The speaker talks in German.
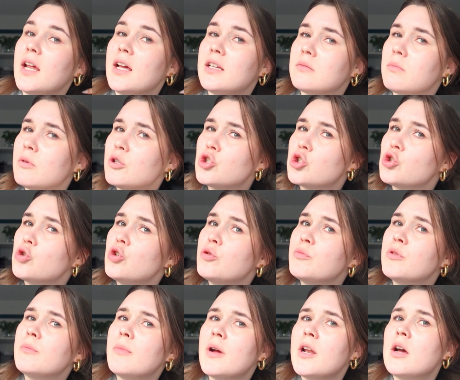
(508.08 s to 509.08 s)
erstmal eine Stunde
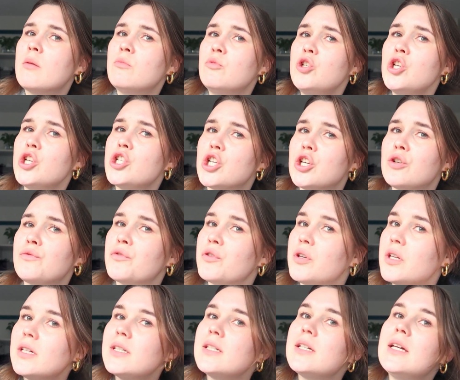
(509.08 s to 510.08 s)
mit meiner Mutti
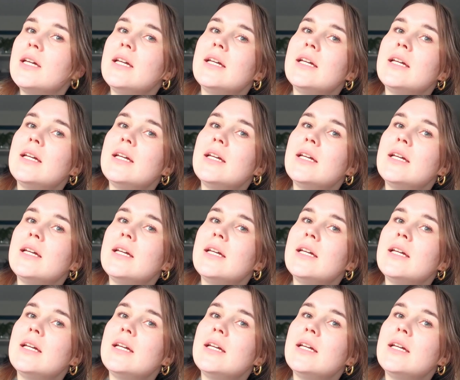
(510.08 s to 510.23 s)
telefoniert.